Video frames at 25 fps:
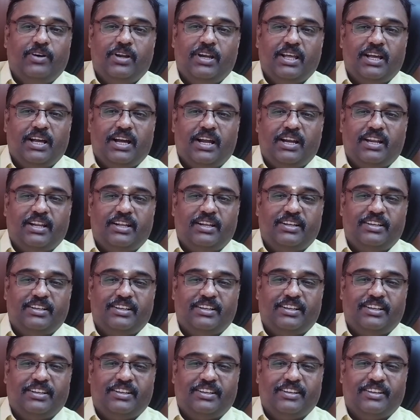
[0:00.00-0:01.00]
அவங்களுக்கான
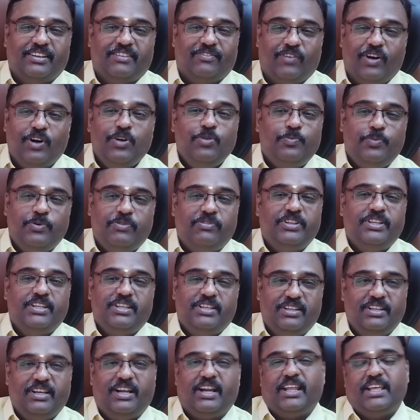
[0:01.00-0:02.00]
வகுப்பு
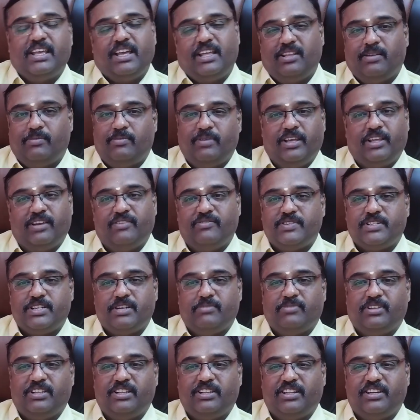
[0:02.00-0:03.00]
வந்து இது கிடையாது முடியாது அப்படிங்கிற
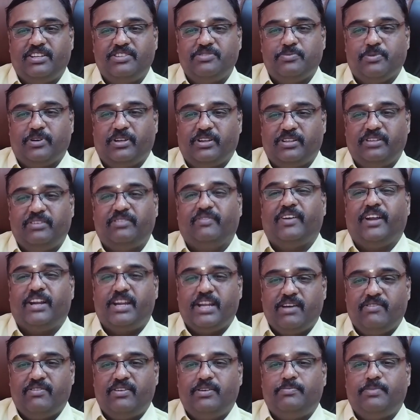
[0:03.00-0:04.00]
விஷயம் வந்து தெரிஞ்சு போயிடுது
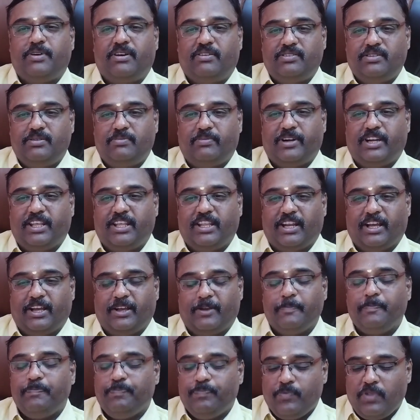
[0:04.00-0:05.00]
வேண்டா வெறுப்பாக வந்து
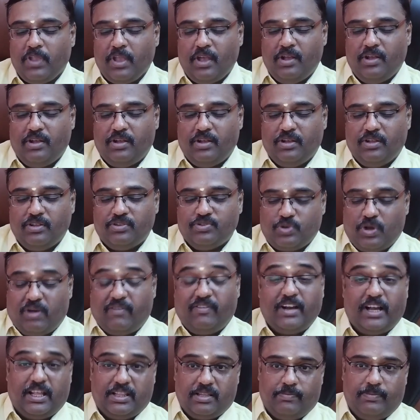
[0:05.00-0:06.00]
படிக்கிறாங்க ஸோ
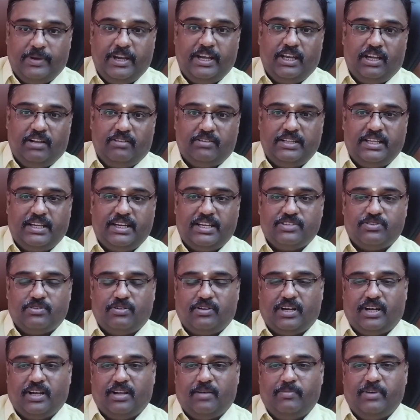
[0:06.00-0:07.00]
அவங்க அந்த பேட்டியில் வந்து என்ன
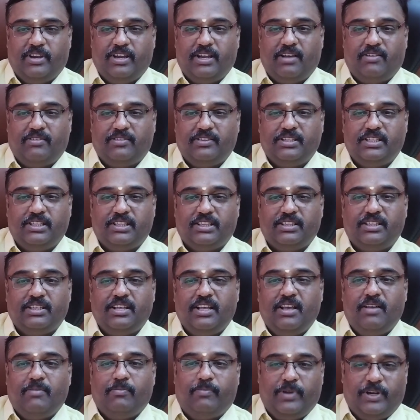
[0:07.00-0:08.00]
சொல்கிறாங்க அப்படின்னா வந்து
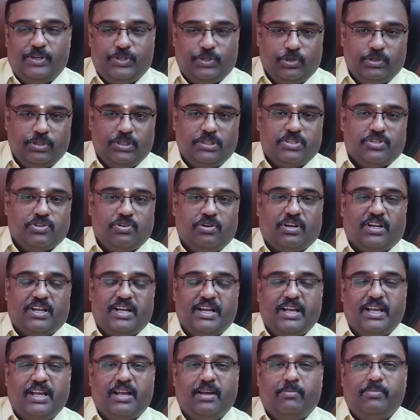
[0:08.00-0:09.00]
பெற்றோர்கள்
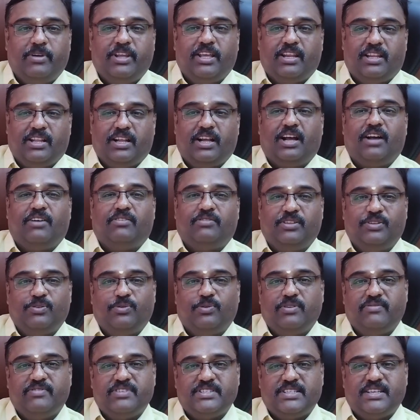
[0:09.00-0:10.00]
சொல்கிறாங்க அப்படிங்கிறதுக்காக
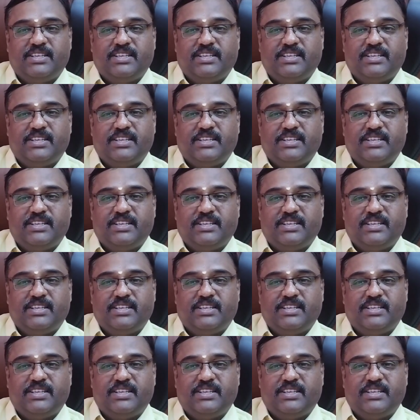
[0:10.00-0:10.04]
வந்து ஒரு